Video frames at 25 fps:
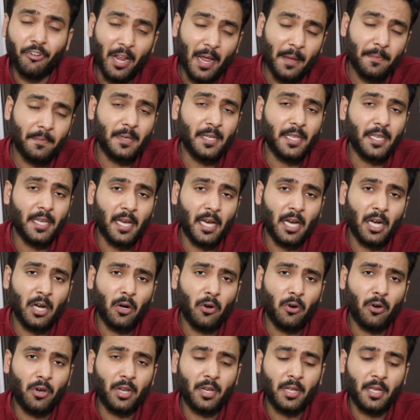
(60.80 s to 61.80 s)
ट्रैप किया
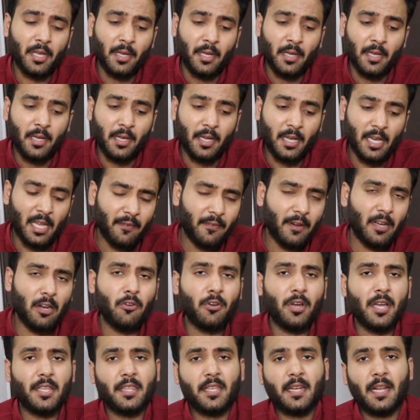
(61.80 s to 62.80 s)
और घर
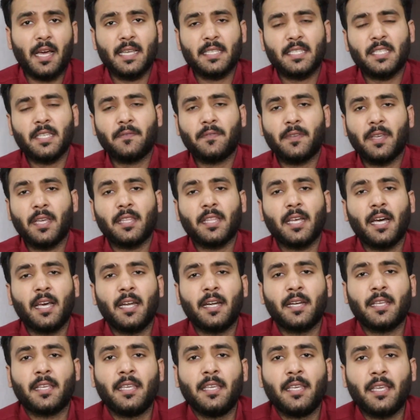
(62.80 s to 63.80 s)
वालों का एतराज़ सिर्फ ये
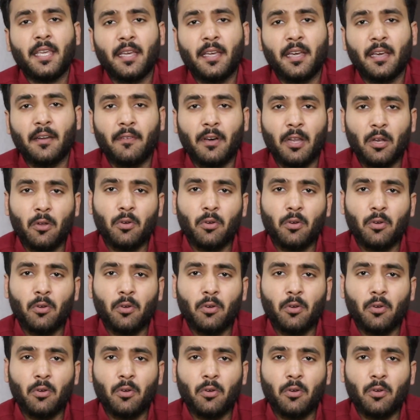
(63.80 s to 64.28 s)
था लड़की के घर